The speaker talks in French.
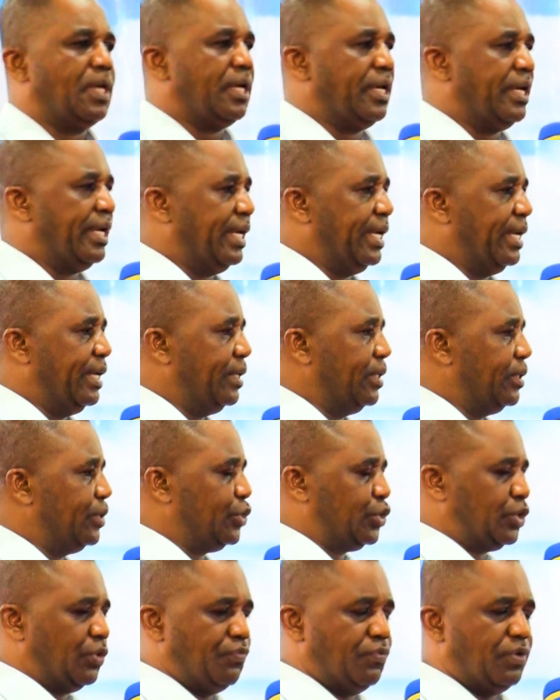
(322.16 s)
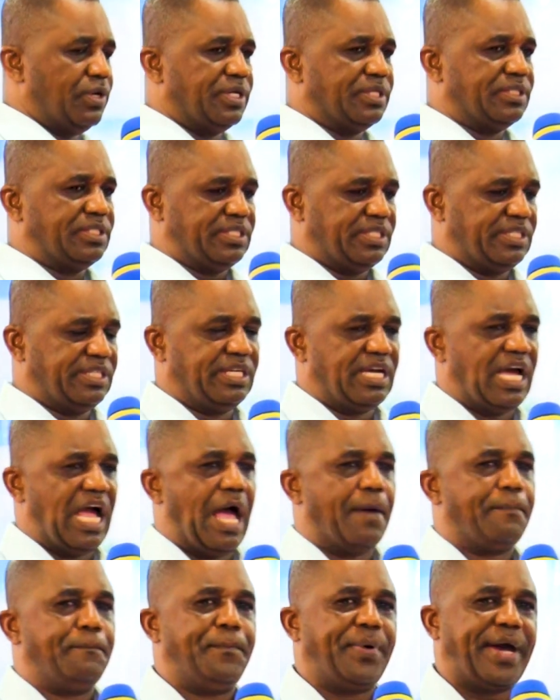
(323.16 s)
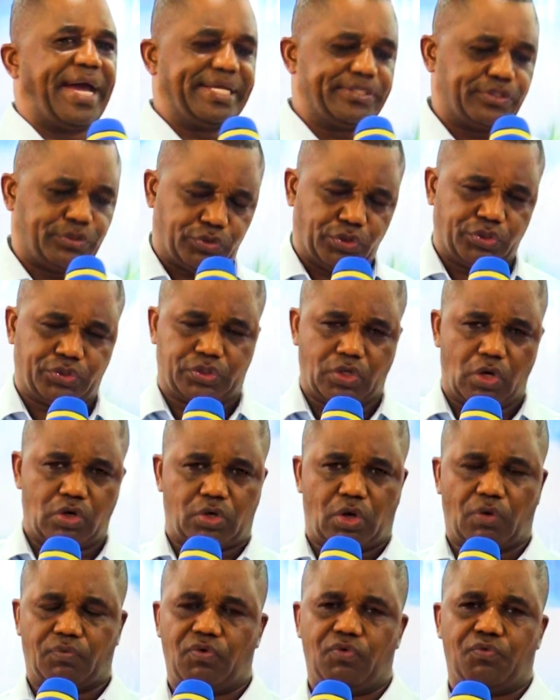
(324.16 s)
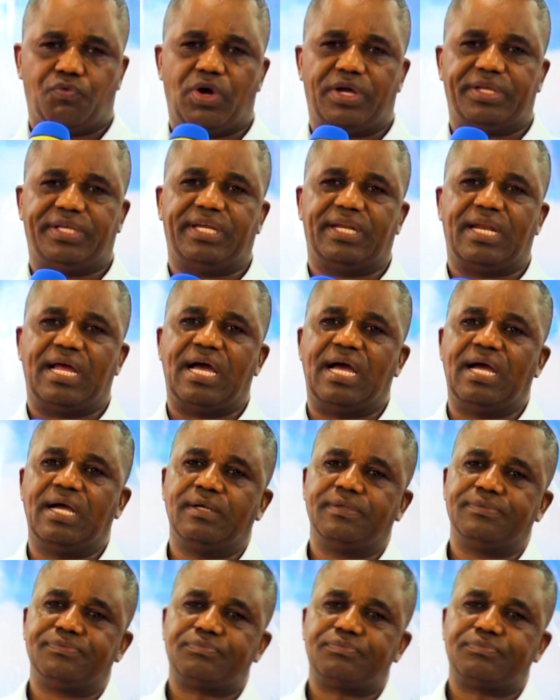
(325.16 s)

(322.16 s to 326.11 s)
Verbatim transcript: Et je vous le dis, après ce temps que vous voyez là,